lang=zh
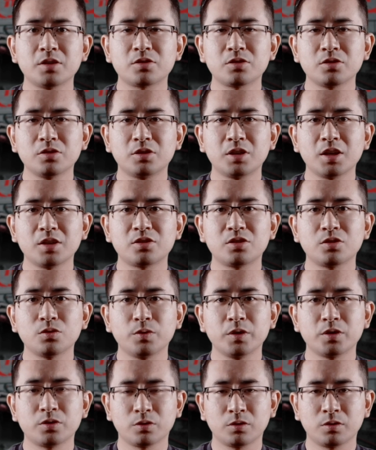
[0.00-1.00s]
是电器
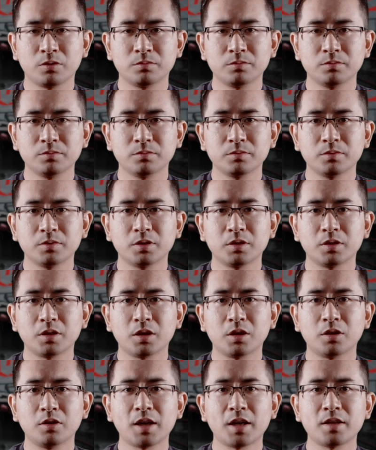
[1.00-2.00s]
维修工，
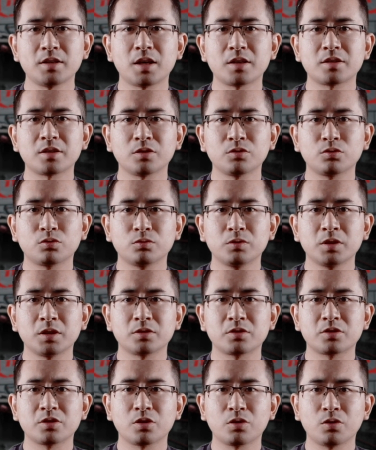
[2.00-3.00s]
后来染上毒瘾
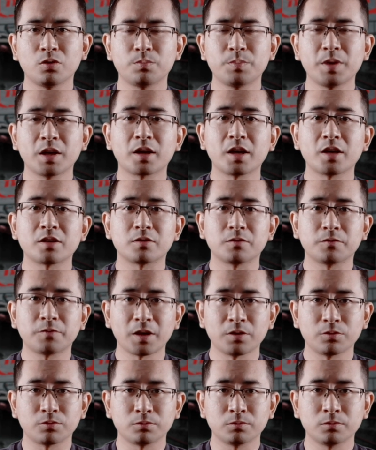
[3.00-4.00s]
之后便开始
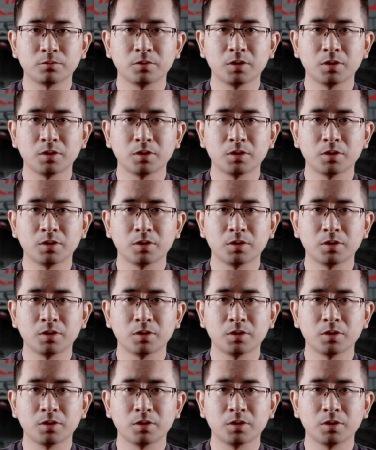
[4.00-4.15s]
贩毒。